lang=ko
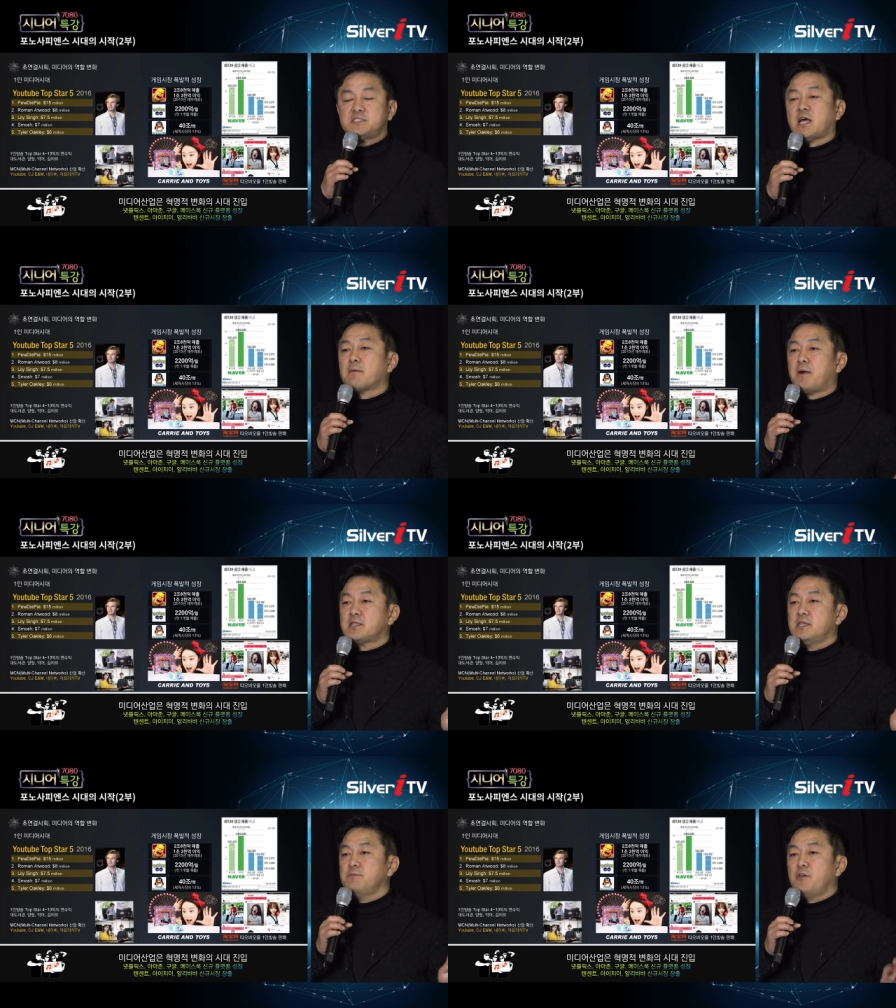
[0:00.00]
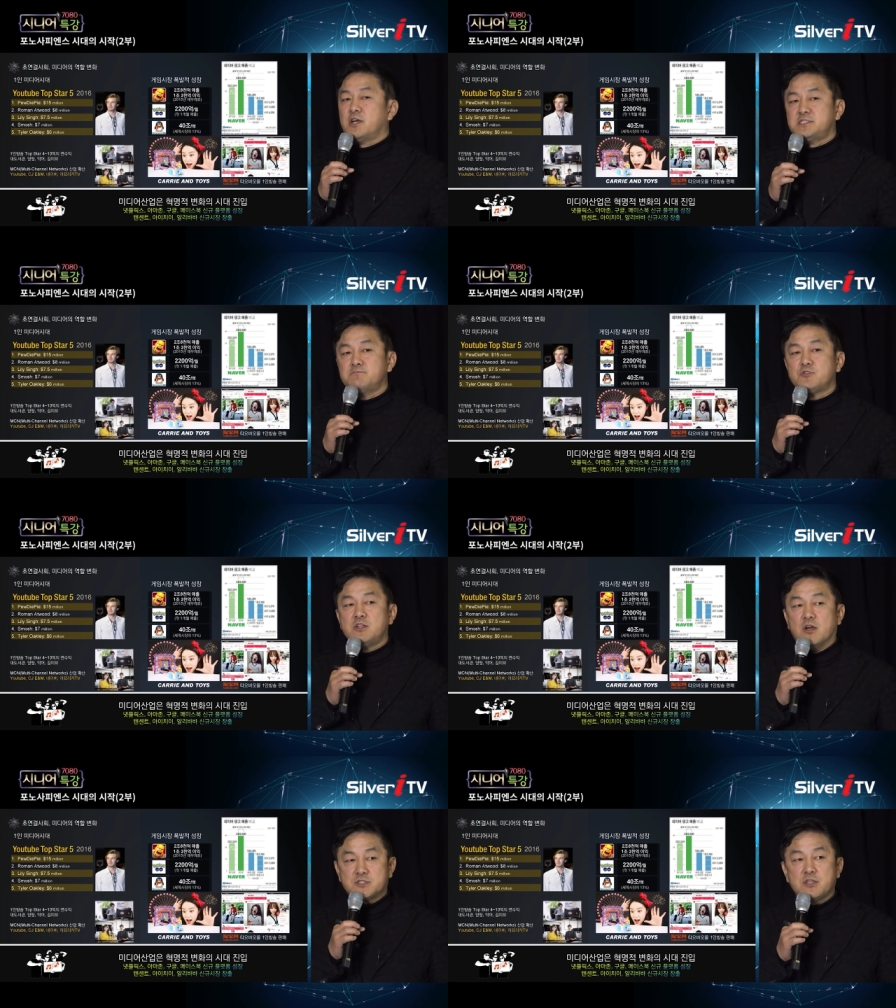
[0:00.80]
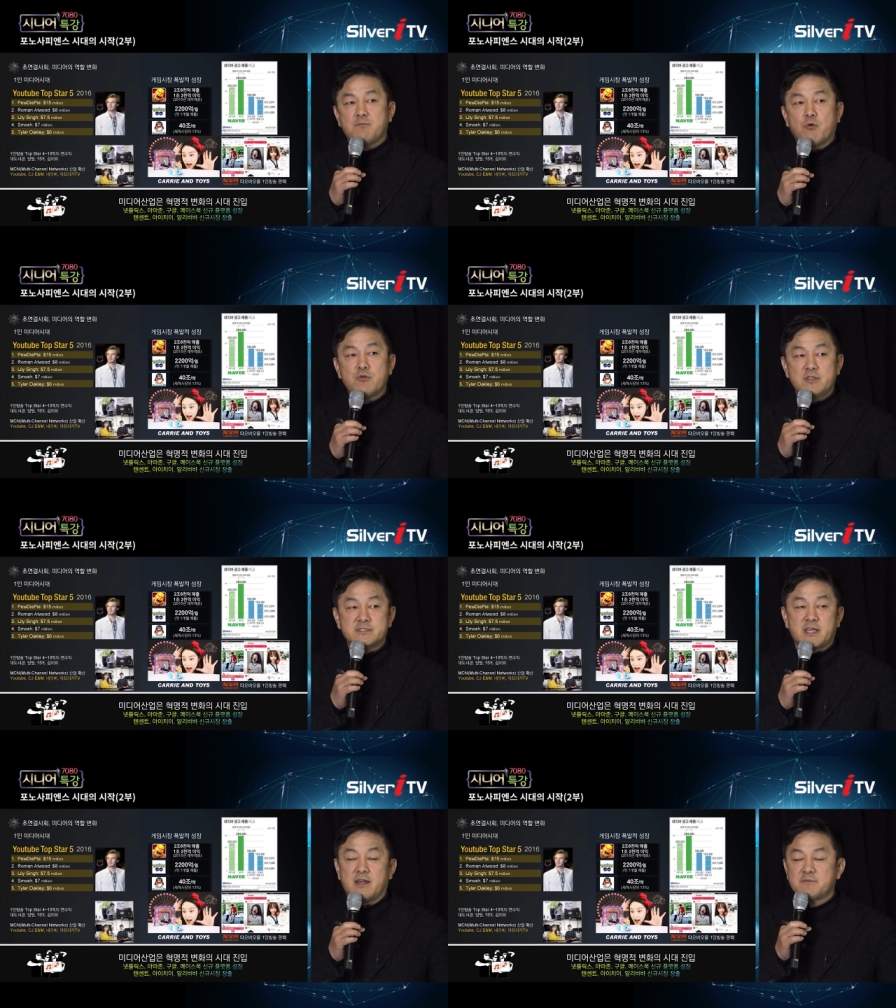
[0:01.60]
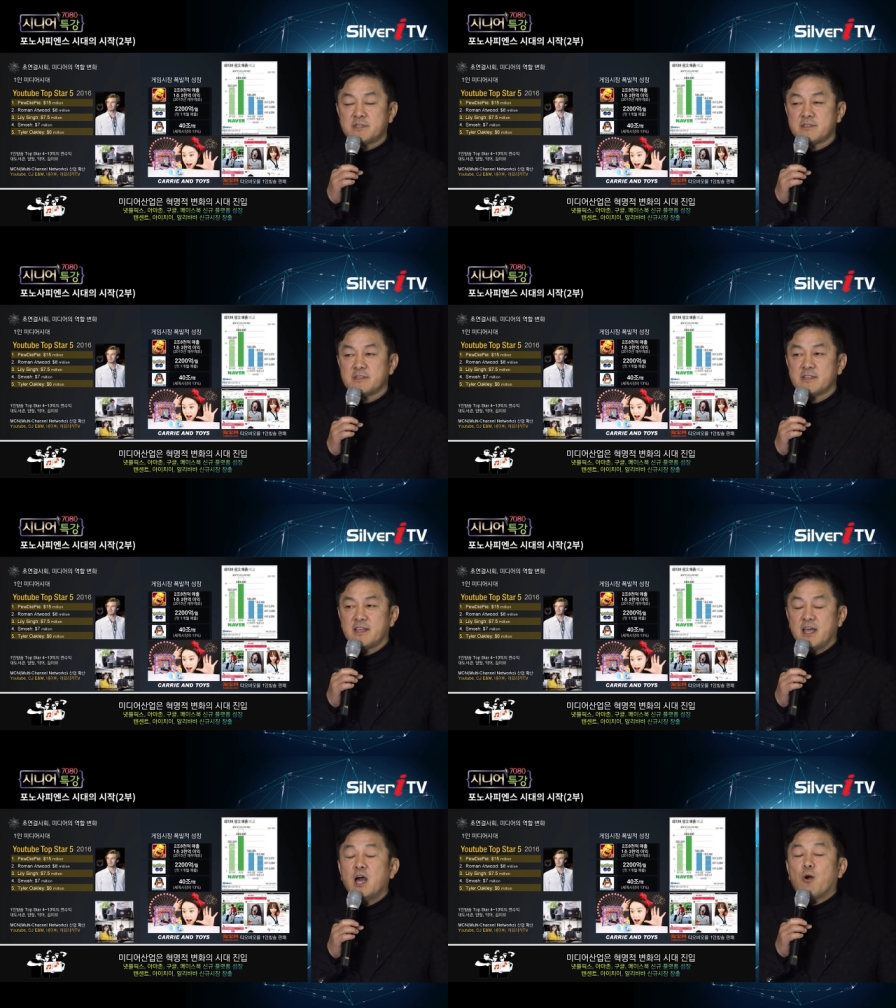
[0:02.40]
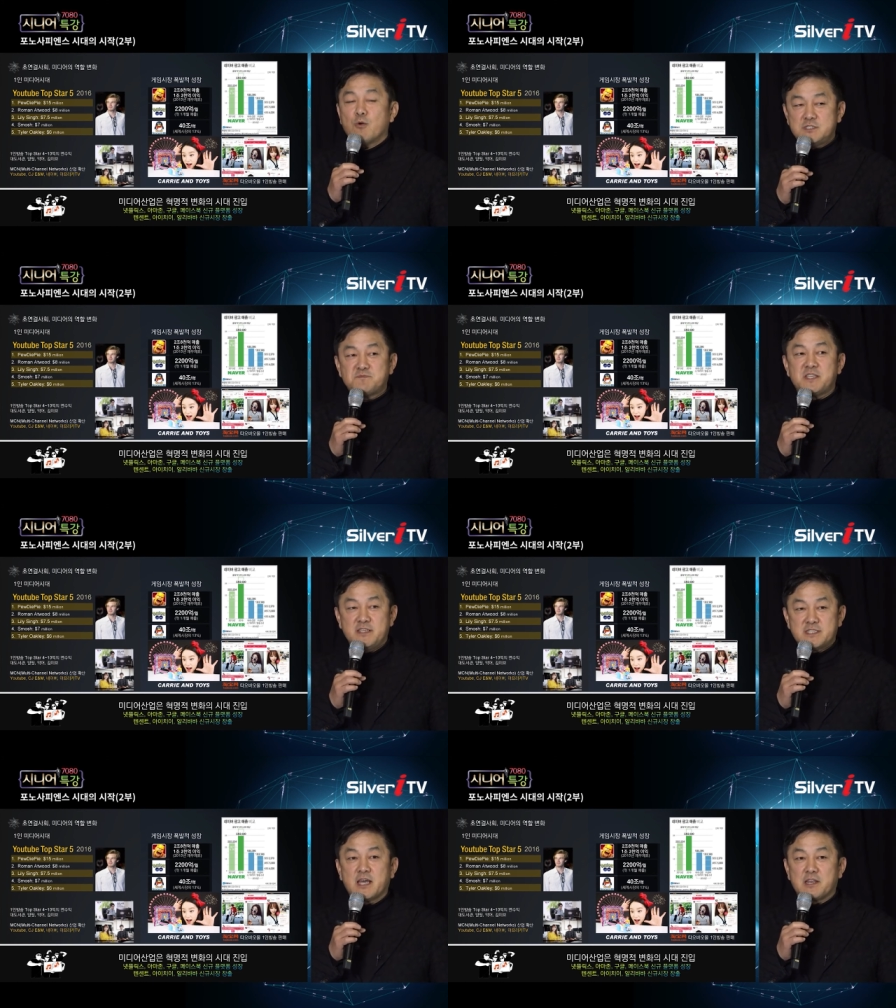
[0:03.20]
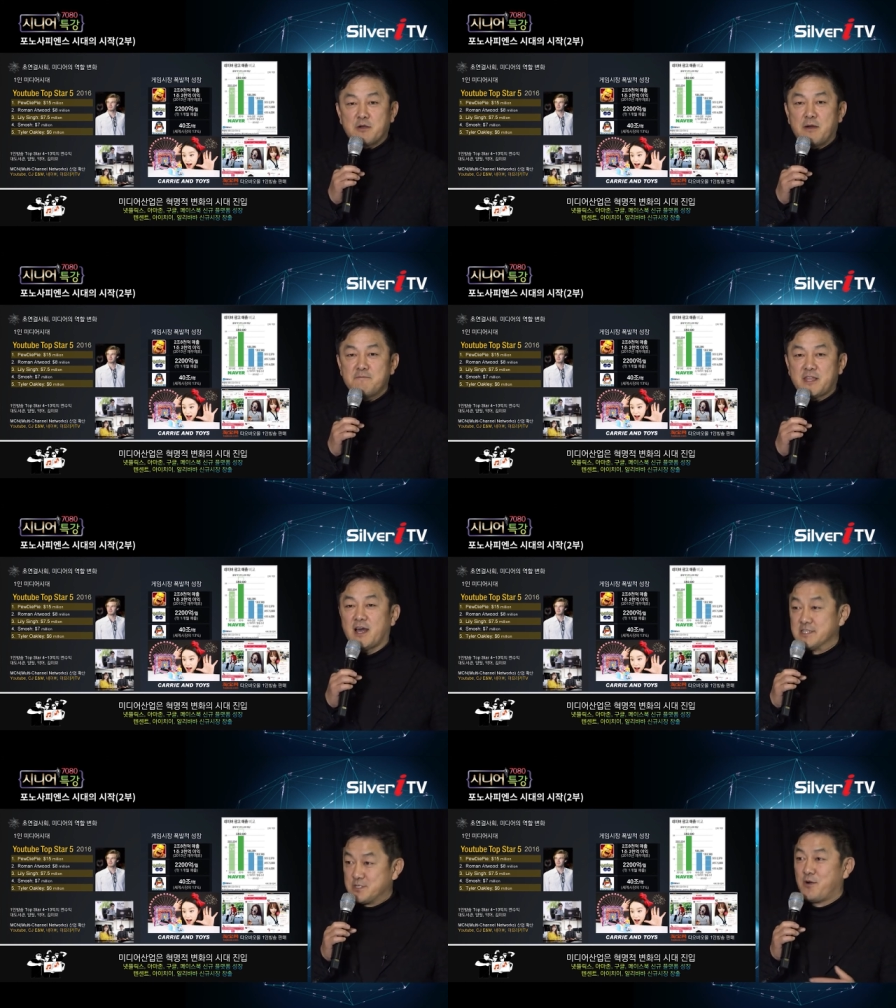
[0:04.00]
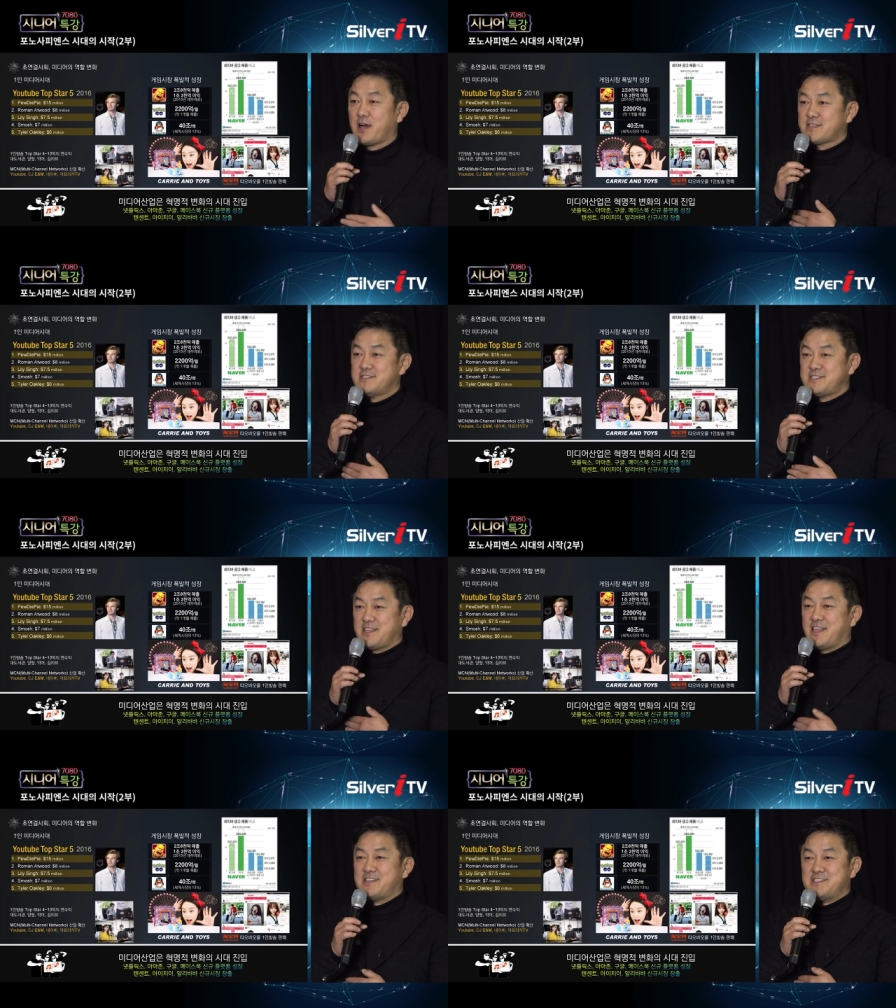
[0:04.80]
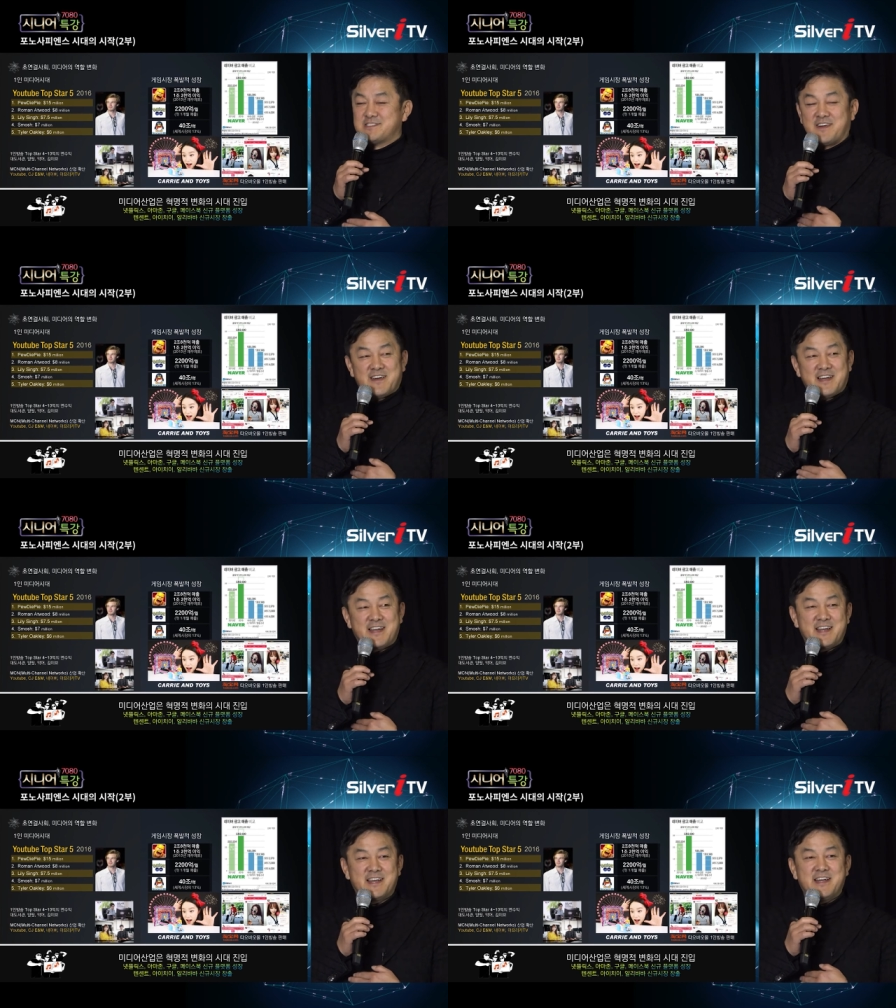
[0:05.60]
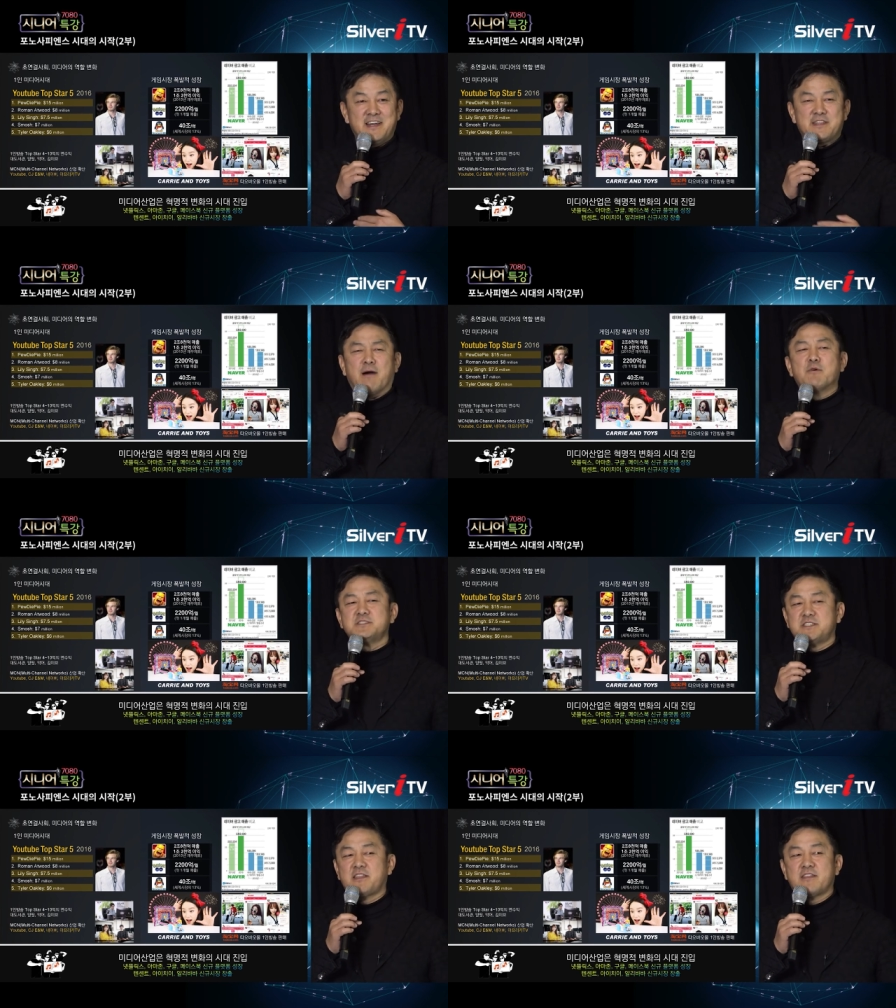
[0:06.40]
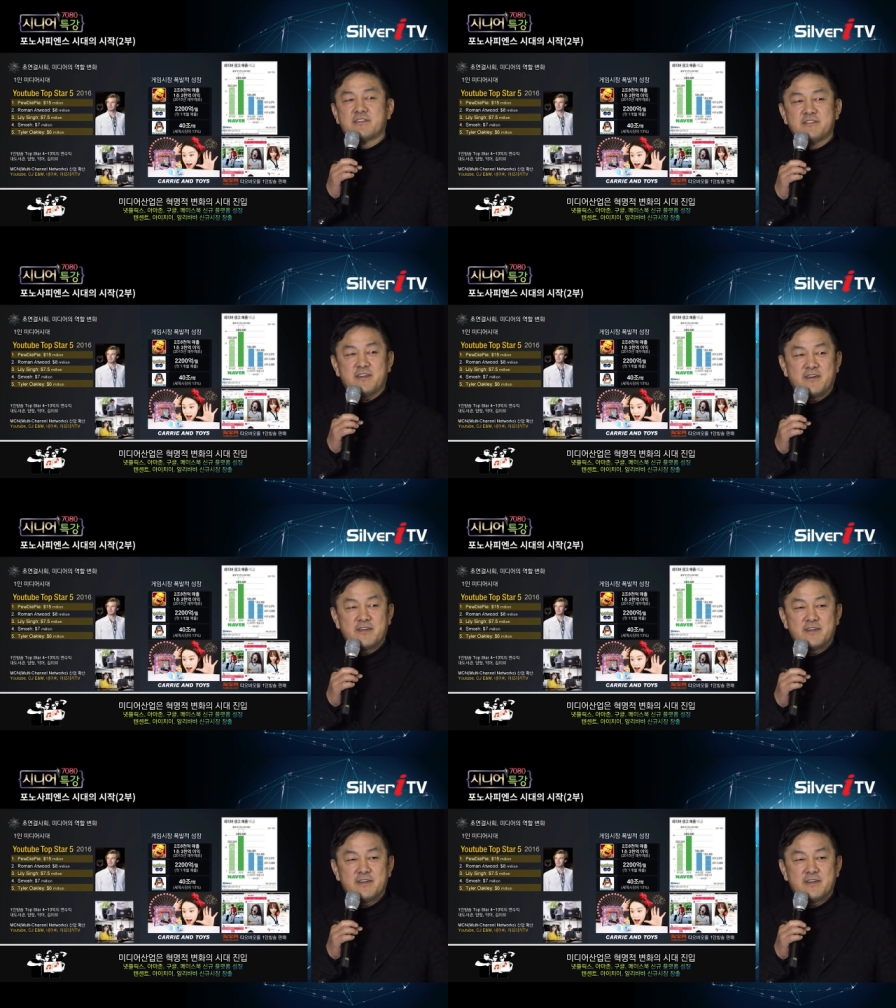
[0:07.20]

지상파 TV와 신문을 여전히 보고 있는 사람은 50세 이상이라고 합니다. 저와 같은 세대들이죠. 나머지 세대들은요.